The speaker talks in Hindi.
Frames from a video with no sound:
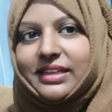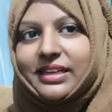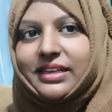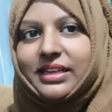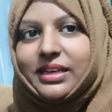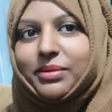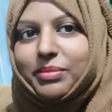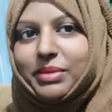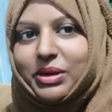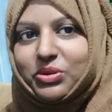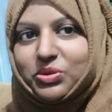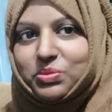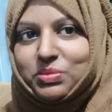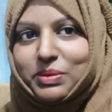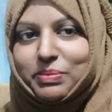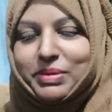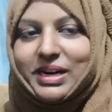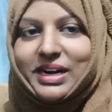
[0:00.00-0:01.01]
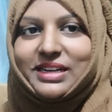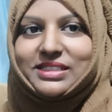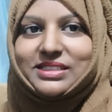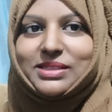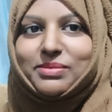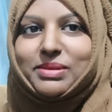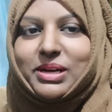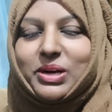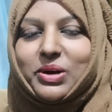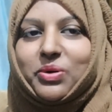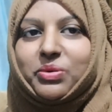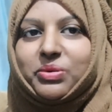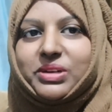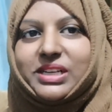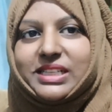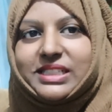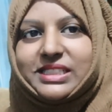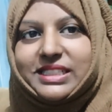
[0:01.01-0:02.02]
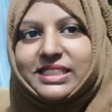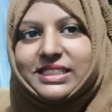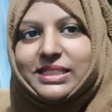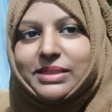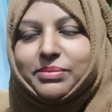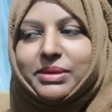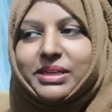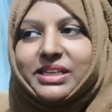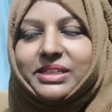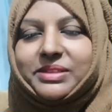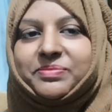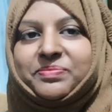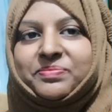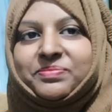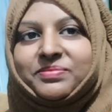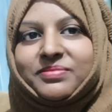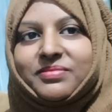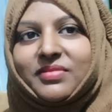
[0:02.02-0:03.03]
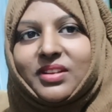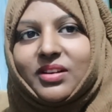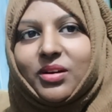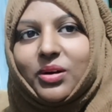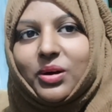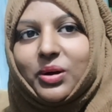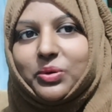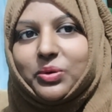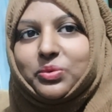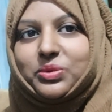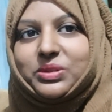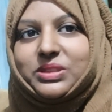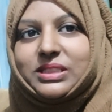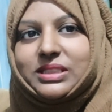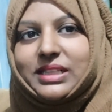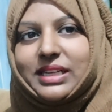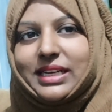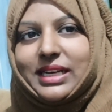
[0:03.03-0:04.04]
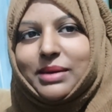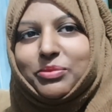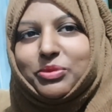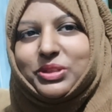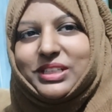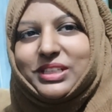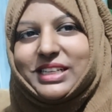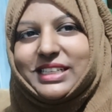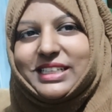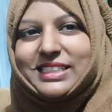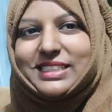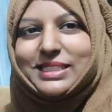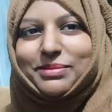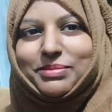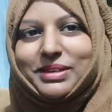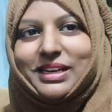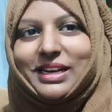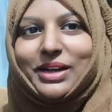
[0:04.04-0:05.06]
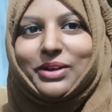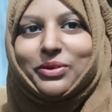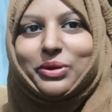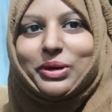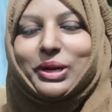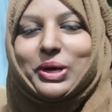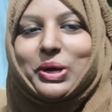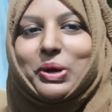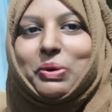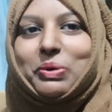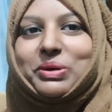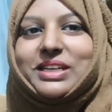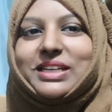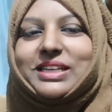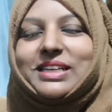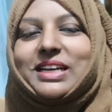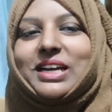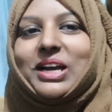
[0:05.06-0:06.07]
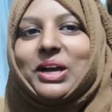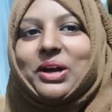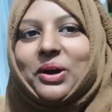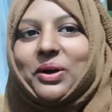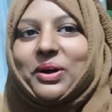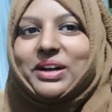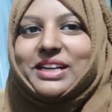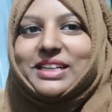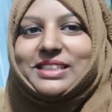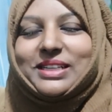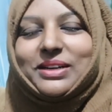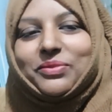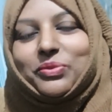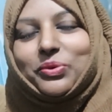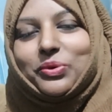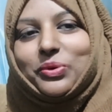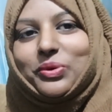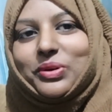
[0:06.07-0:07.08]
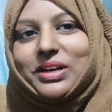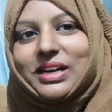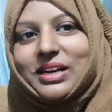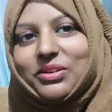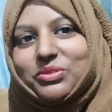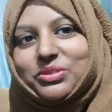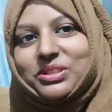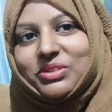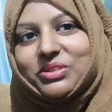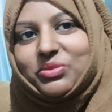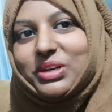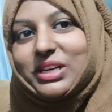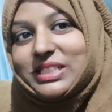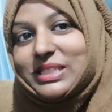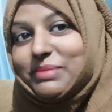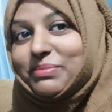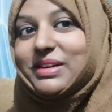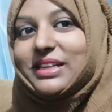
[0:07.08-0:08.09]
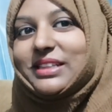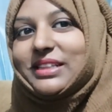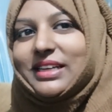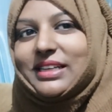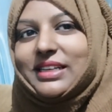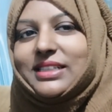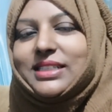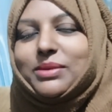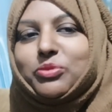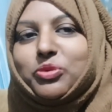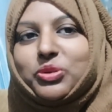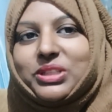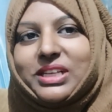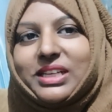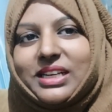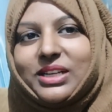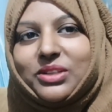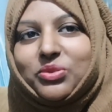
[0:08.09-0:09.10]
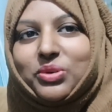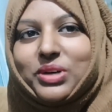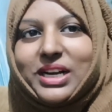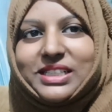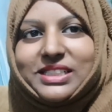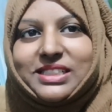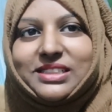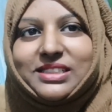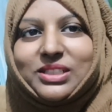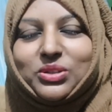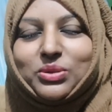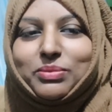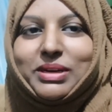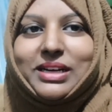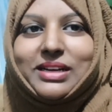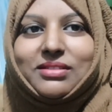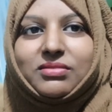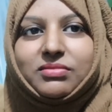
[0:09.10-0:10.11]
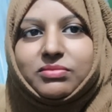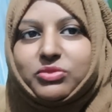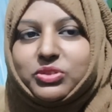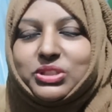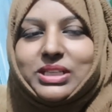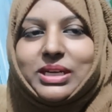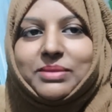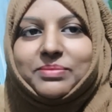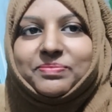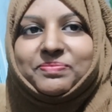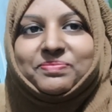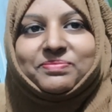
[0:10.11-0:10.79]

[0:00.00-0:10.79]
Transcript: थे कि मैं उसमें प्लांट सब लगाऊंगी अच्छे अच्छे पेड़ और कुछ धनिया पुदीना ये सब भी ला लगाऊंगी और एक तरफ फूल उल का उस उनका सपना था ये जब वो थे ना तो गार्जियन थे तो मैं उस टाइम